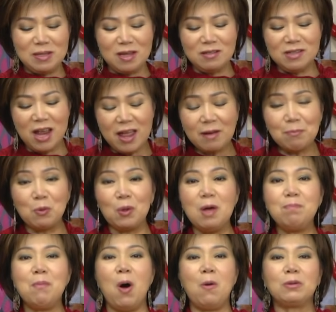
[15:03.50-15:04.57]
chỉ trét một
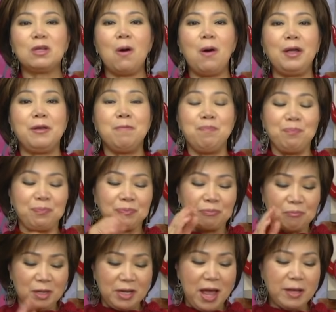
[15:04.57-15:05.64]
lớp bột thôi
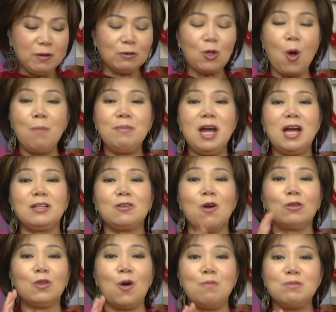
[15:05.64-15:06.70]
mình để con tôm lên
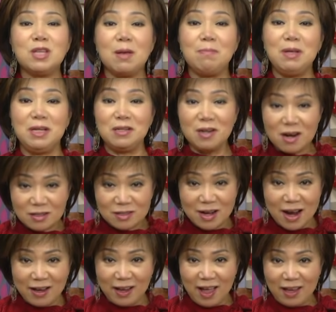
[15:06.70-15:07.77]
con tôm sẽ bị rớt
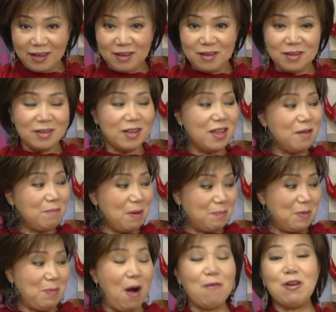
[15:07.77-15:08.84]
ra ngay khi mà
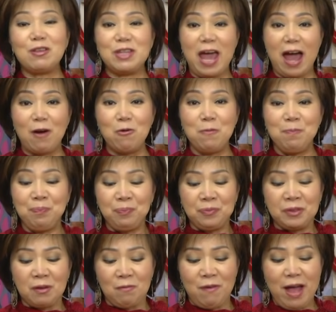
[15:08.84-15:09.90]
mình bỏ vào chảo
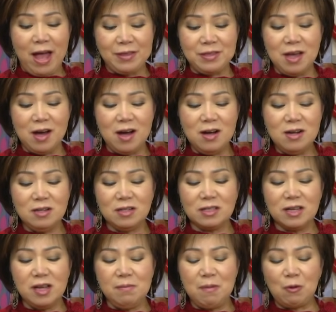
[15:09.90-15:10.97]
và nhớ
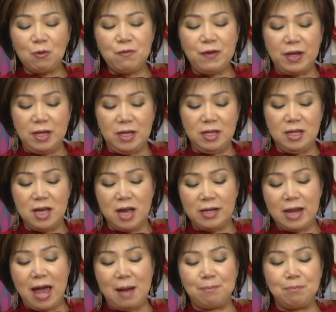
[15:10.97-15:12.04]
khi mà quý vị à,
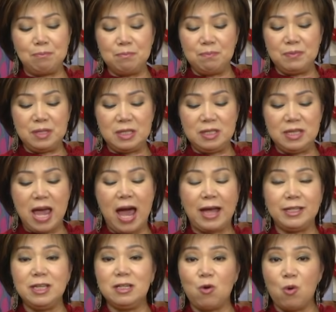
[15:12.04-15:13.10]
làm
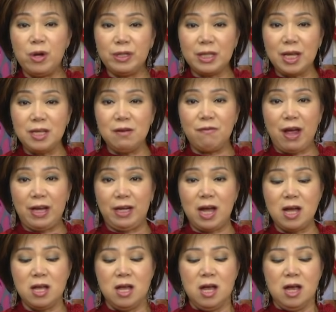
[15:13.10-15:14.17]
dài như của Yên Thi như vậy
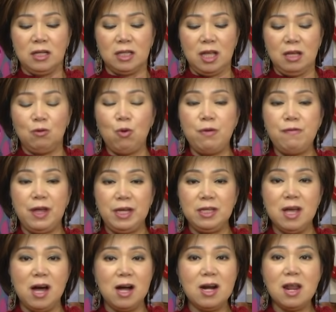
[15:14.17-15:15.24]
đó thì quý vị
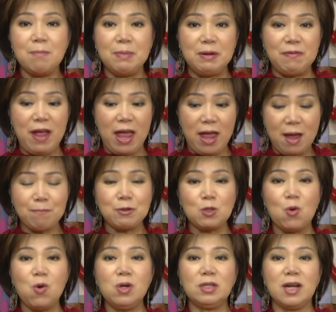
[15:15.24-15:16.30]
nhớ là mình phải ép
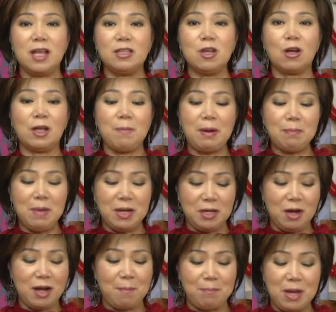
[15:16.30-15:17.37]
xuống để cho cái bánh mì
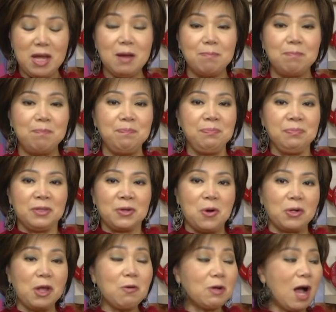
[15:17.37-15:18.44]
nó nằm im
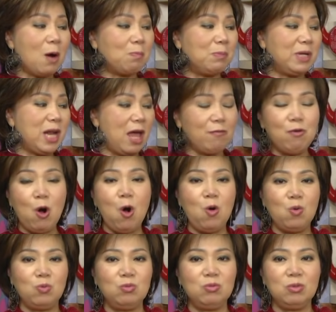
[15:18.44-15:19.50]
còn nếu không mình để
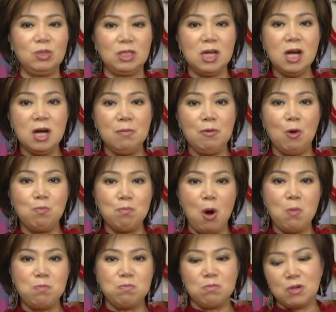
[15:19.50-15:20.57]
vô nó hơi lùng
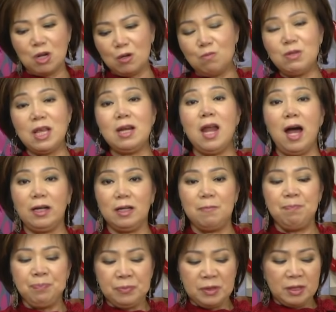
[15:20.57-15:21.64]
bùng nó cũng sẽ lật
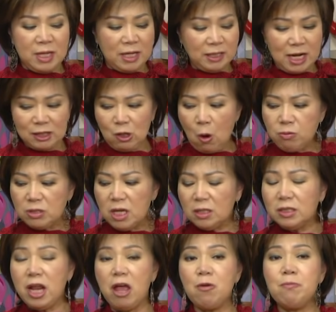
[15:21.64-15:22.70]
thành ra tốt
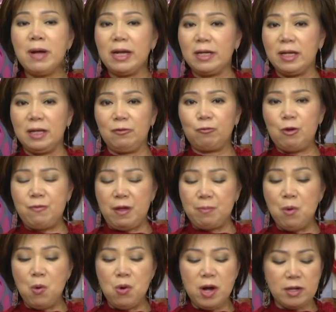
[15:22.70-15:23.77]
nhất nếu mà quý vị
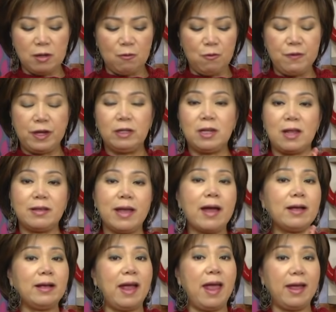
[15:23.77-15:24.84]
muốn á, thì quý vị có thể
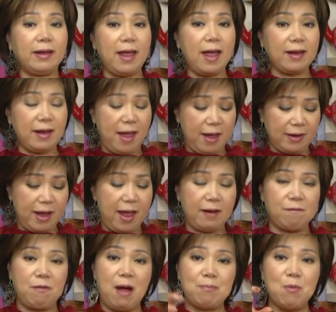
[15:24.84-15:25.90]
cắt ngang ngang ngang
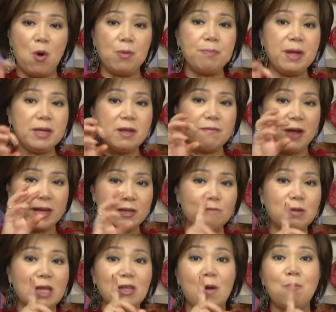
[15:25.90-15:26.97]
ngang và mỗi miếng như vậy
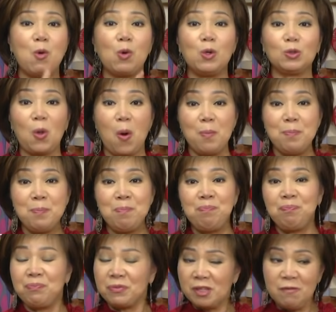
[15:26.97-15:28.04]
chúng ta cho một con tôm
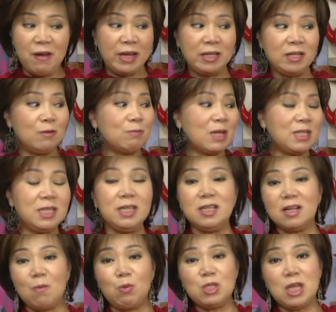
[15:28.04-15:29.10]
như vậy thì chúng ta
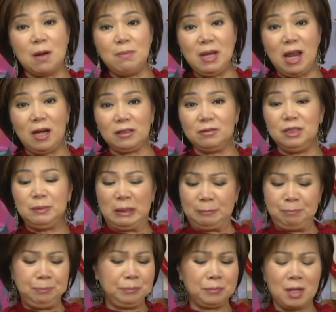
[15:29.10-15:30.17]
chiên không có sợ bị lật nhưng mà
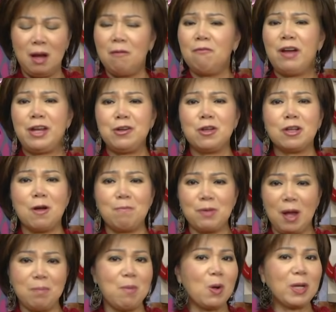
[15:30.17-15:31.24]
phải nói công
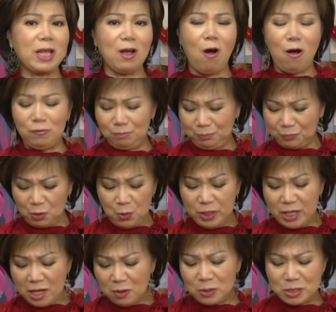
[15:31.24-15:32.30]
nhận món này ngon
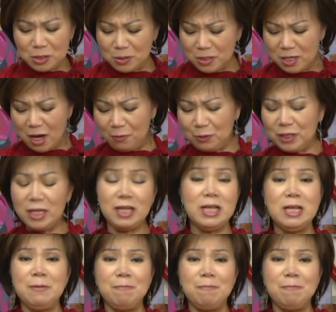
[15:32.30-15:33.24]
Uyên Thi hồi xưa đến giờ Uyên Thi